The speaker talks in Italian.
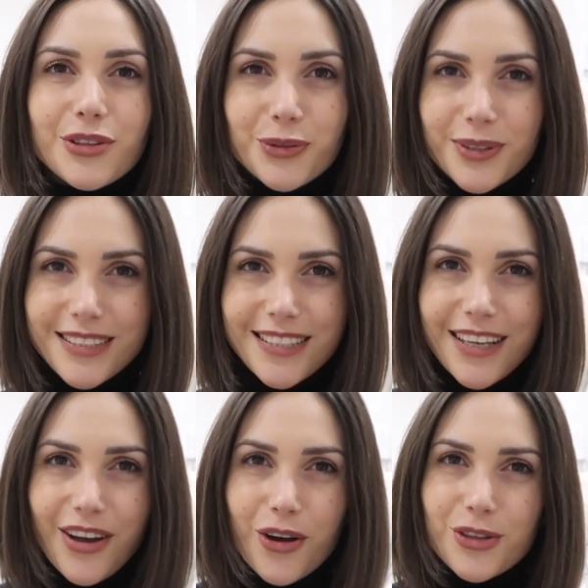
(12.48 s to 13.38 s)

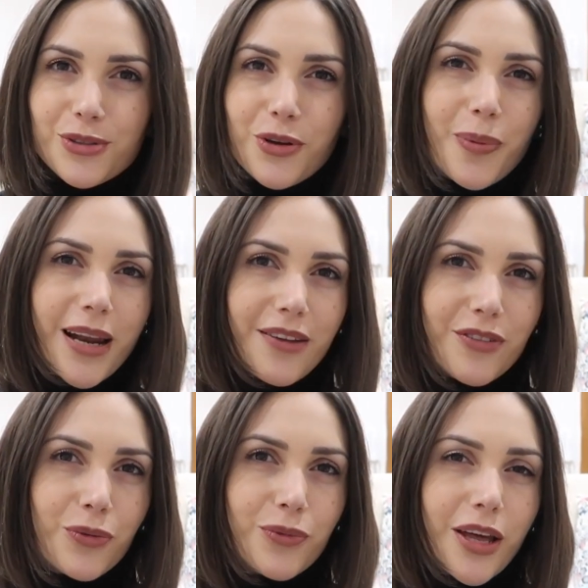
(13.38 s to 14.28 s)
tutti, oggi voglio
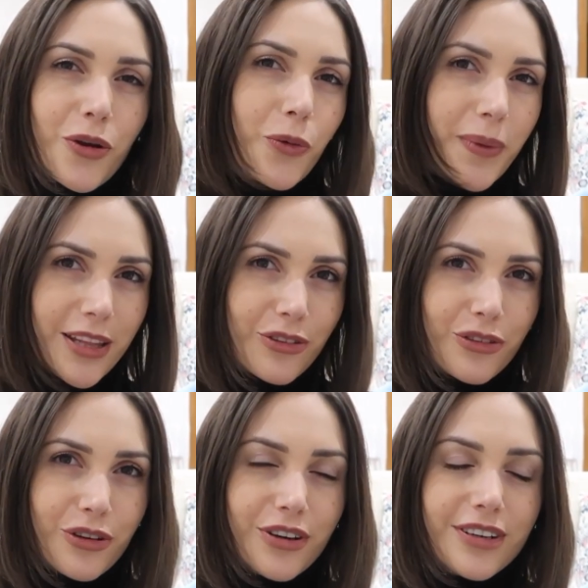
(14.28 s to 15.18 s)
parlarvi di un
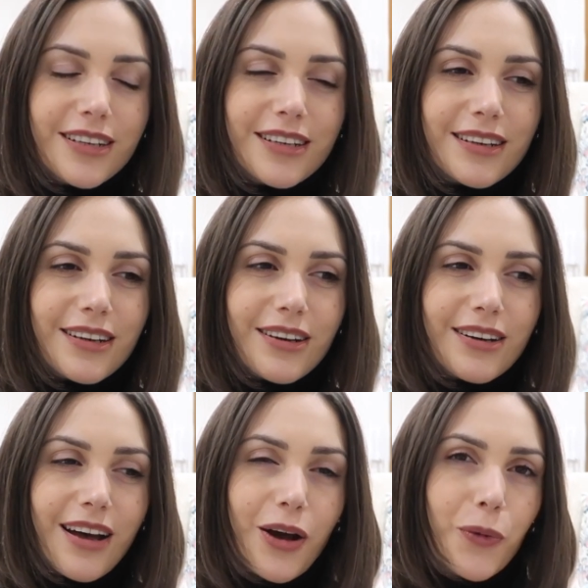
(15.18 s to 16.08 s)
argomento uh,
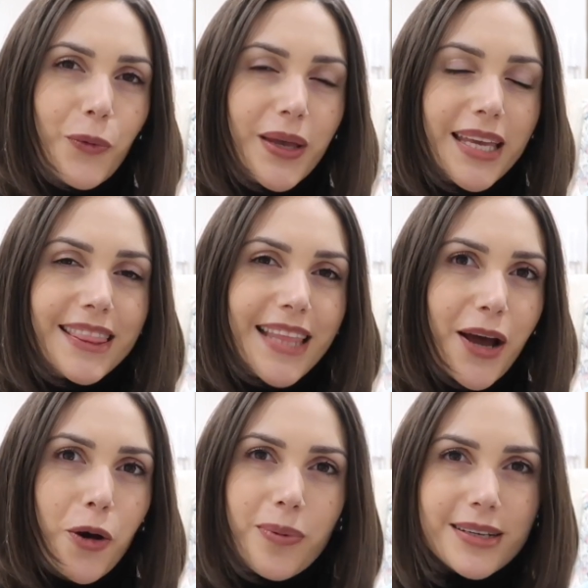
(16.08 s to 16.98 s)
a cui
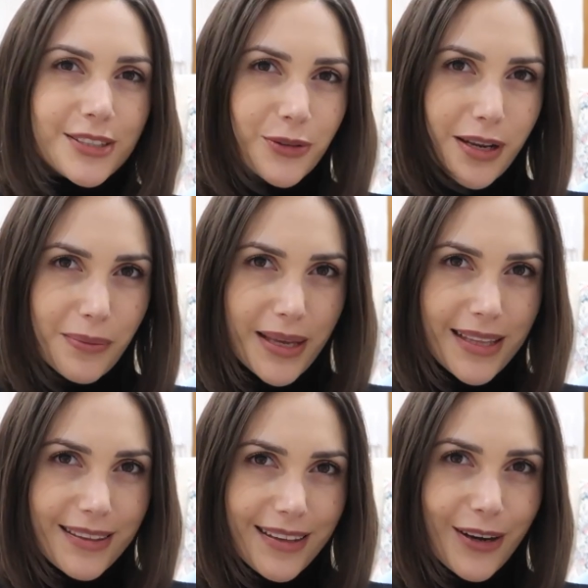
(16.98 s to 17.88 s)
tengo
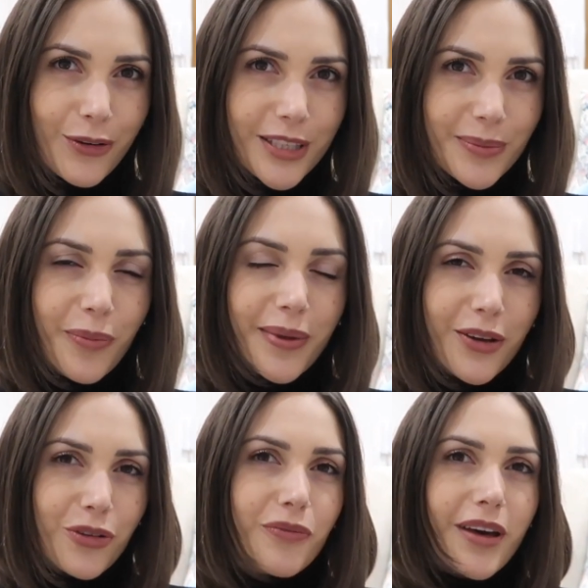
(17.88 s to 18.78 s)
particolarmente nell'ultimo
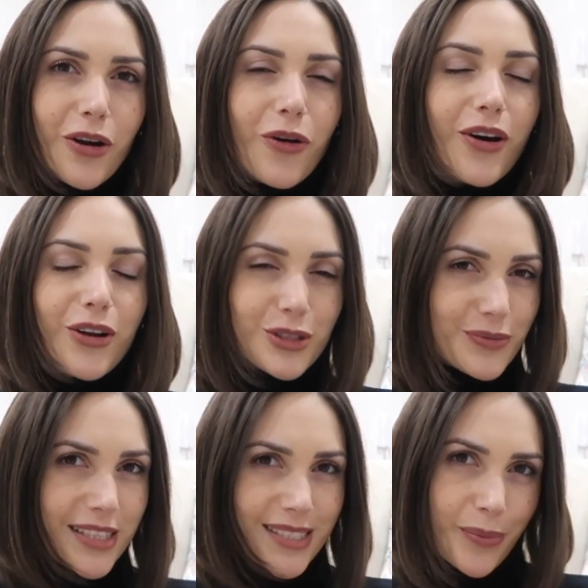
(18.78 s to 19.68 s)
periodo, ovvero lo
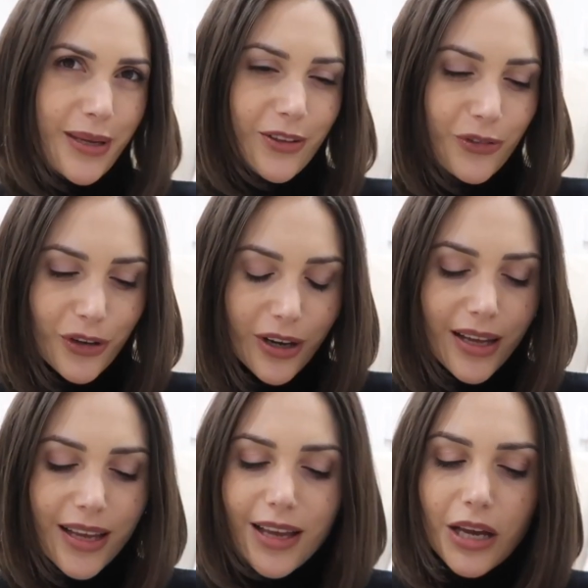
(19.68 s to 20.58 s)
svezzamento
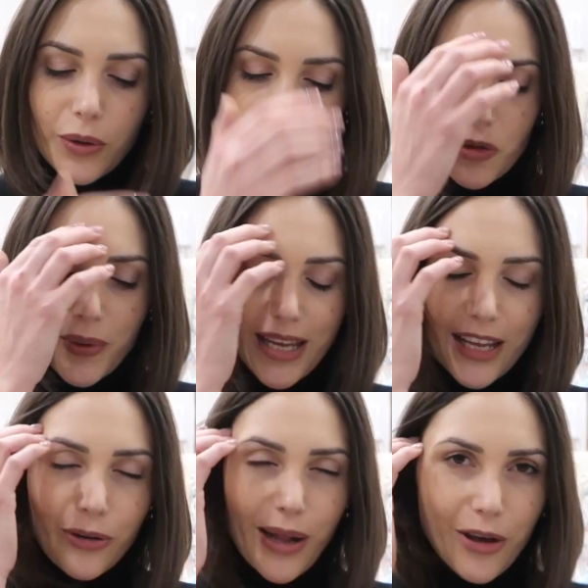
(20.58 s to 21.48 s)
questo
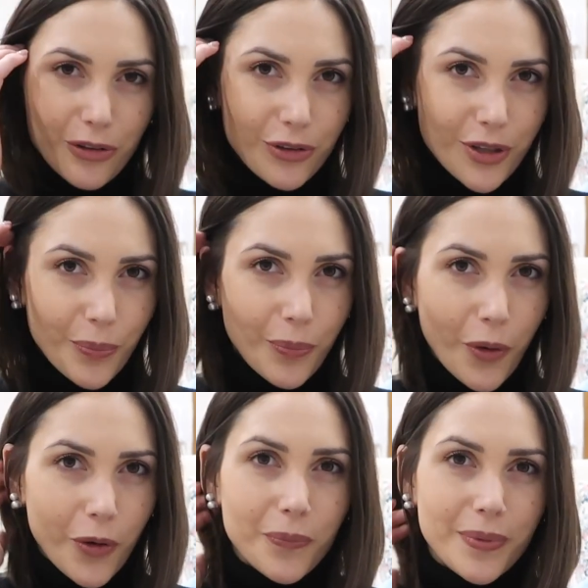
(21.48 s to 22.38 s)
perché Leonardo tra un
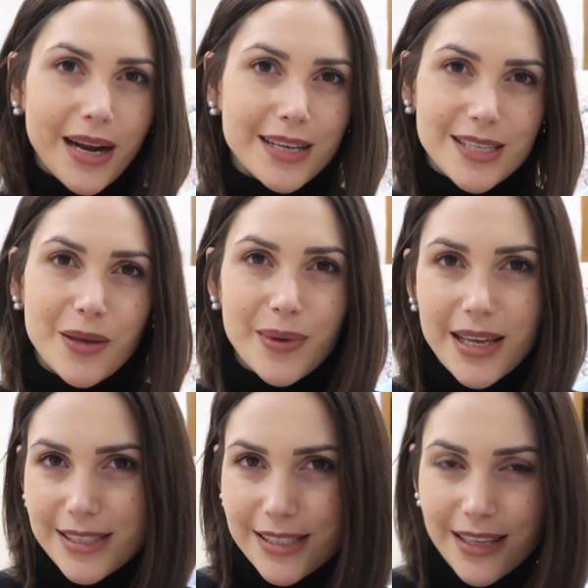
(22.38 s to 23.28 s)
po' compirà sei
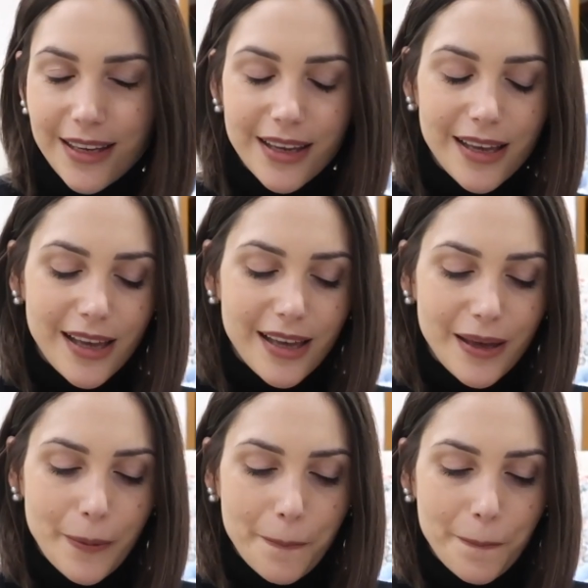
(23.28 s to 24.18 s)
mesi
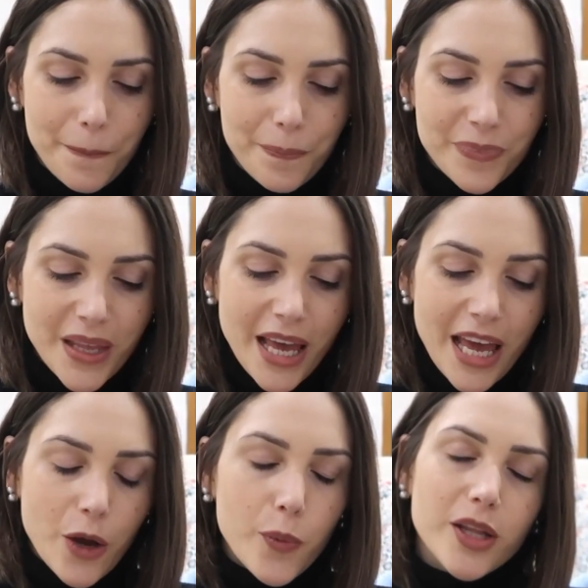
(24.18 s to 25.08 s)
e, ehm,
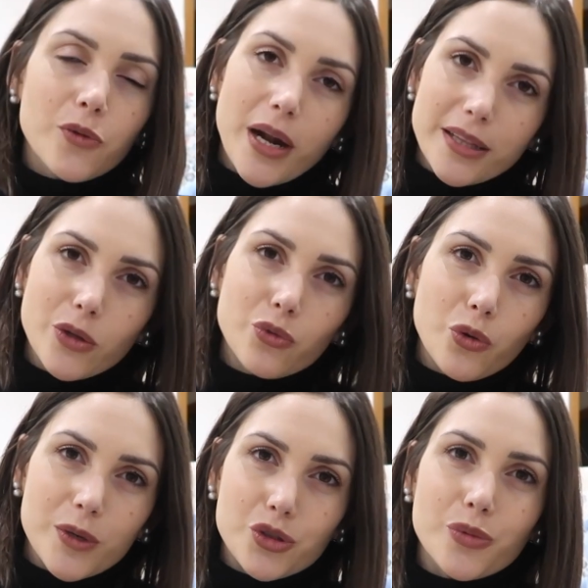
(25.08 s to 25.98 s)
e quindi durante
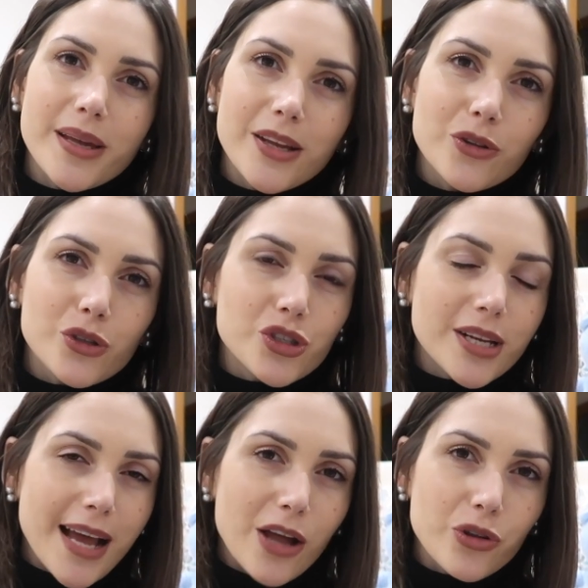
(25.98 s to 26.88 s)
tutto questo periodo ho
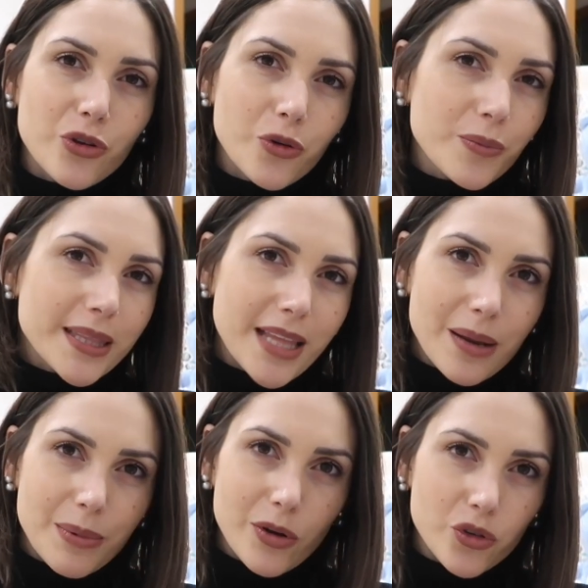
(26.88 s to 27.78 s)
cercato di
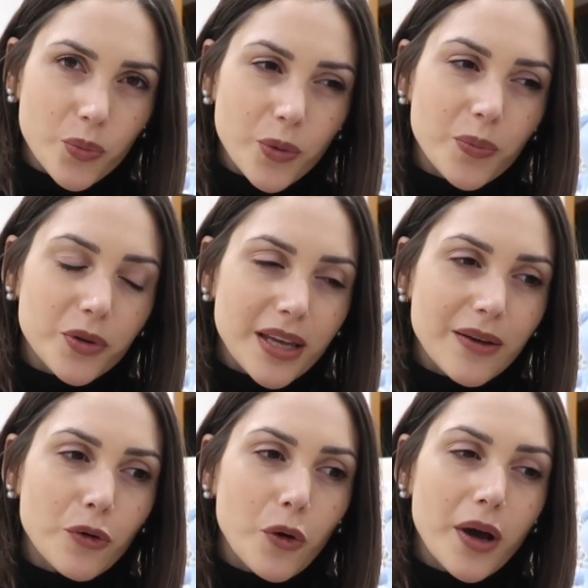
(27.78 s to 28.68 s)
documentarmi quanto più
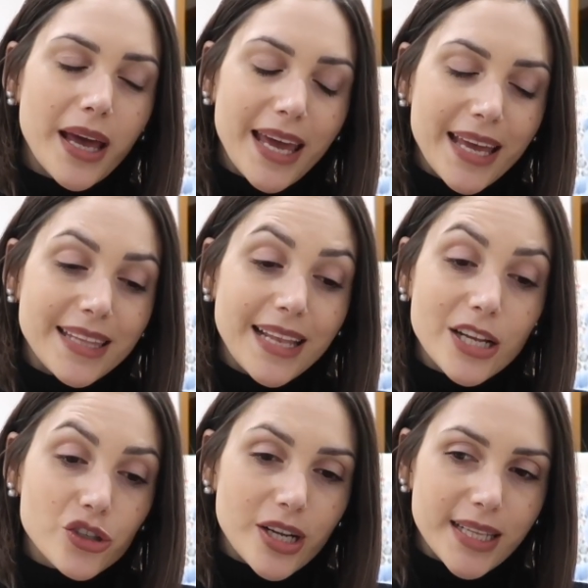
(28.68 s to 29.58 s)
potevo e di
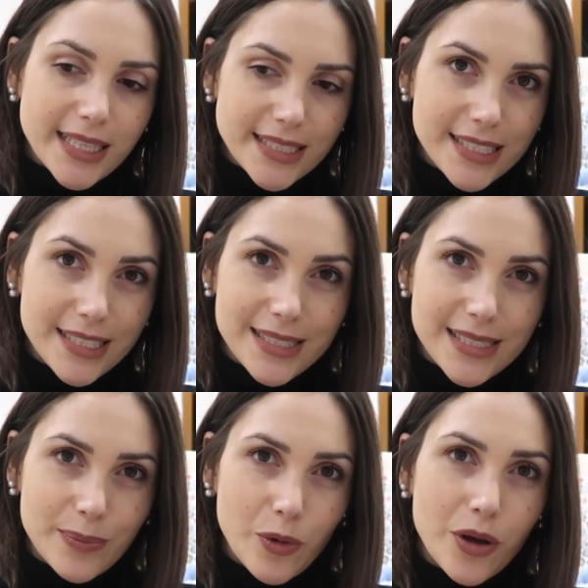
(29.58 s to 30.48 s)
leggere
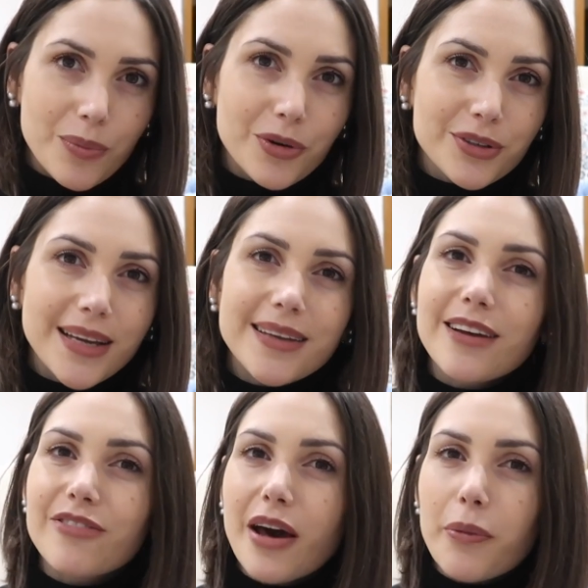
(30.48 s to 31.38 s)
tantissimo in modo tale
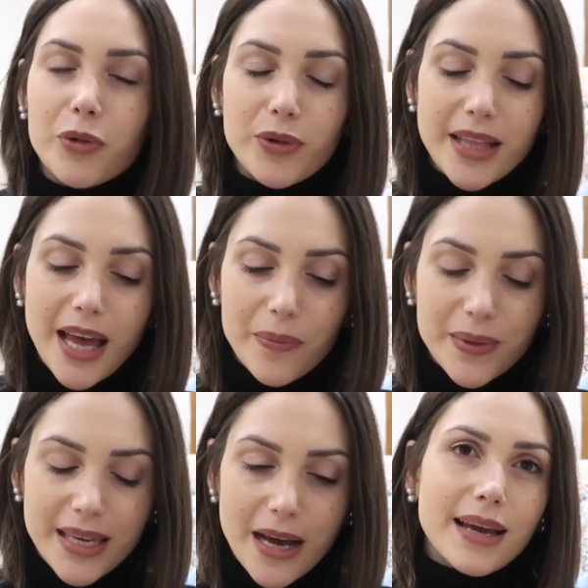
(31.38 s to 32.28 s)
da farmi un'idea
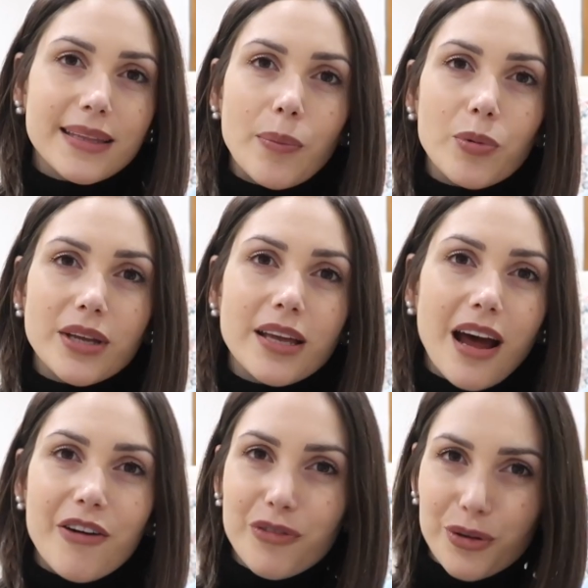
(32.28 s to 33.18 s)
mia che da poter
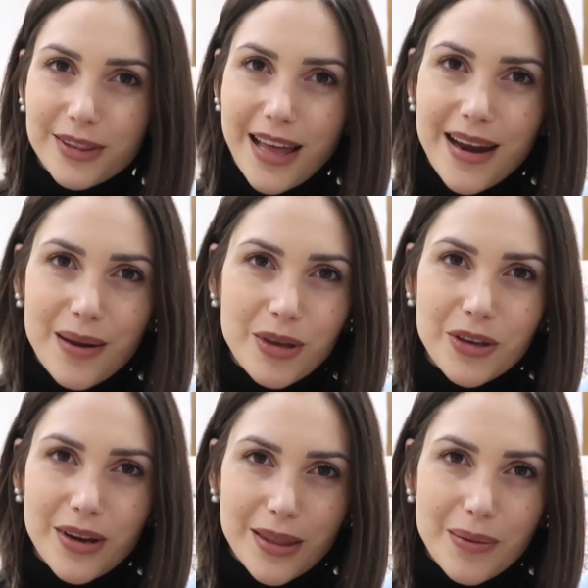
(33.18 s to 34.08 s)
affrontare nel
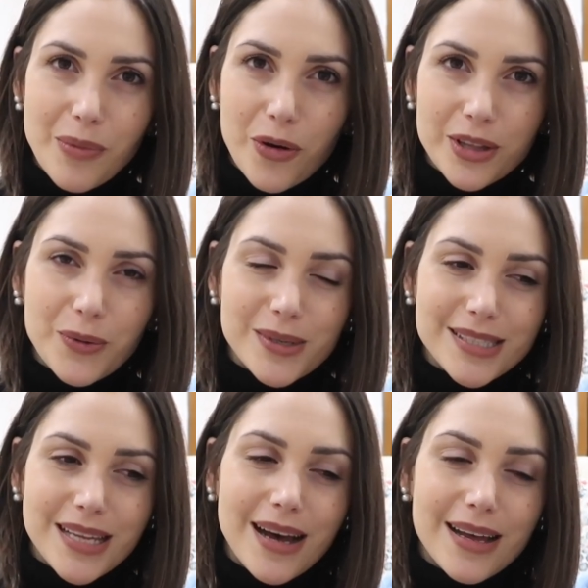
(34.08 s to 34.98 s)
migliore dei modi
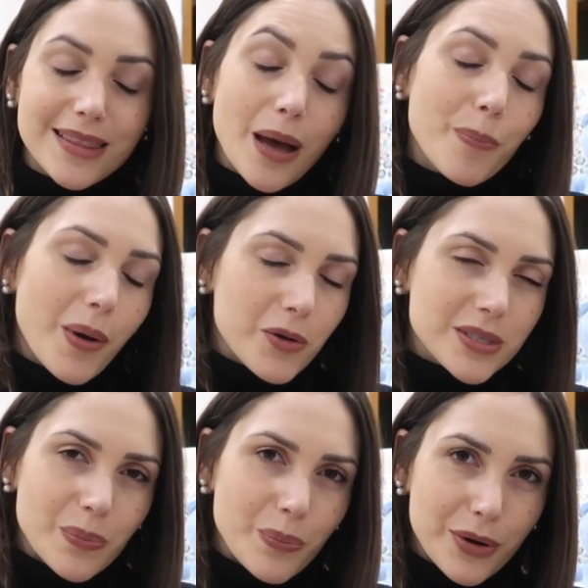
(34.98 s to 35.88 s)
questa tappa
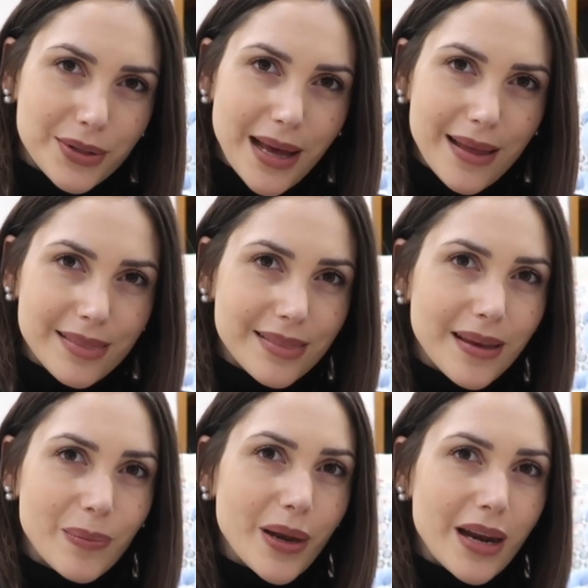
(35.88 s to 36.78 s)
così
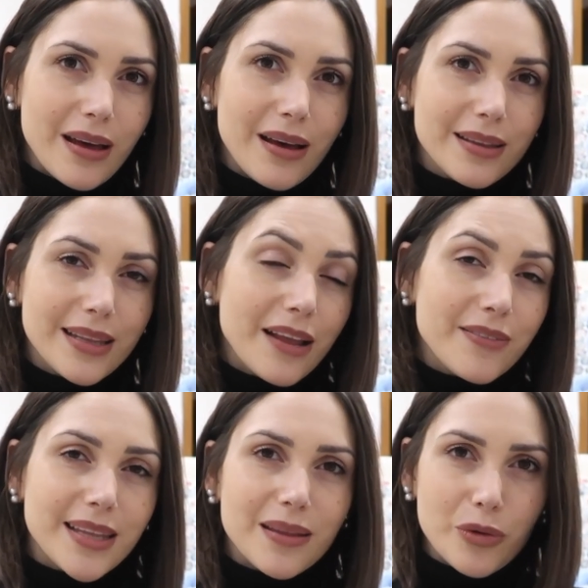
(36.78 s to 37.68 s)
importante per, eh, della
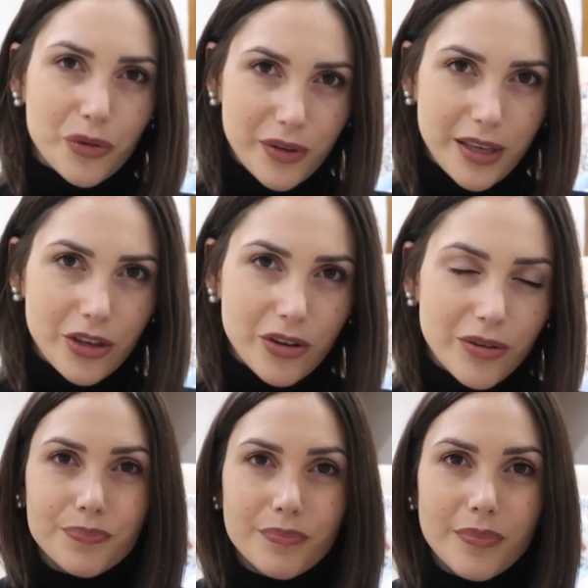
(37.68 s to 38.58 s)
vita di mio figlio